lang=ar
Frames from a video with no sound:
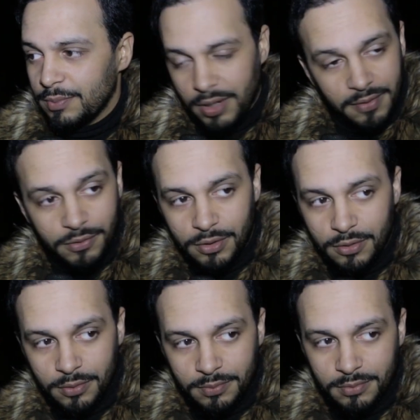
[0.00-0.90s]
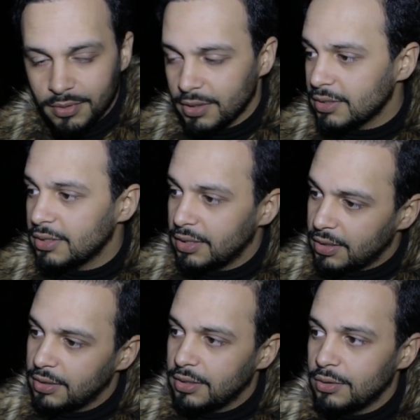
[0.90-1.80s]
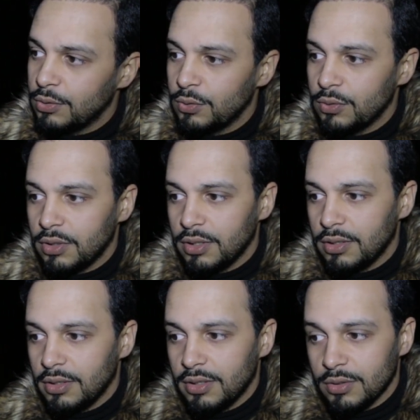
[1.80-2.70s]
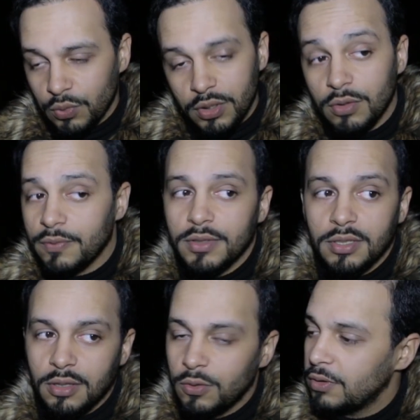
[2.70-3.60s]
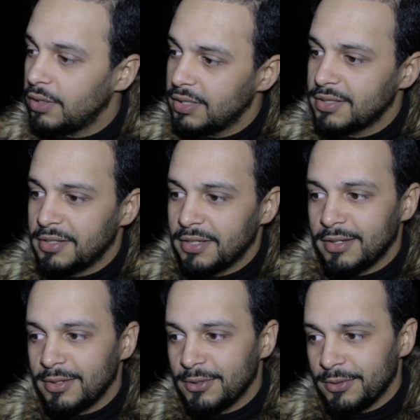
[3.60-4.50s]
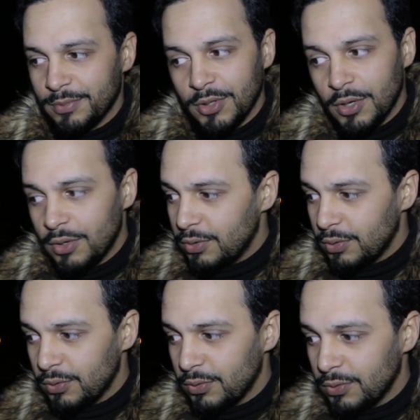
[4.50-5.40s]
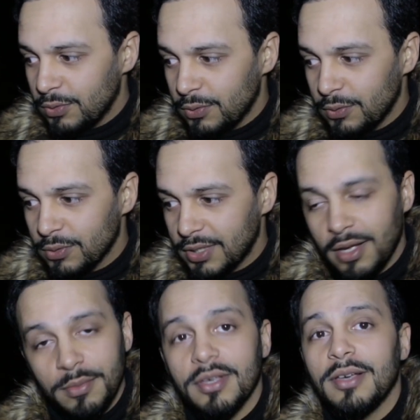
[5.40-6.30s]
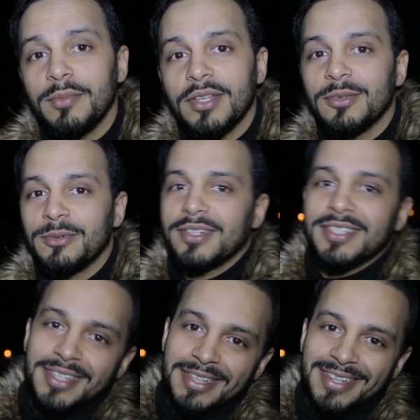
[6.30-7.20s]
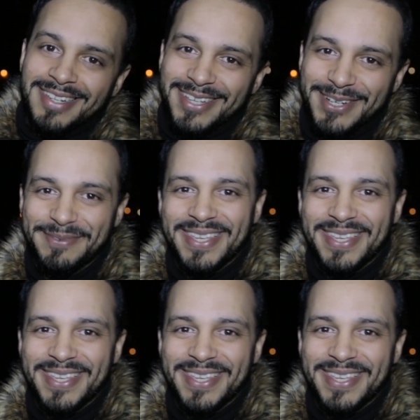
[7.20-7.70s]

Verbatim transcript: برافو عليهم داكشي اللي كيديروا زوين وفي تطور الله يسهل عليهم و وصحابي كاملين والله يسهل عليكم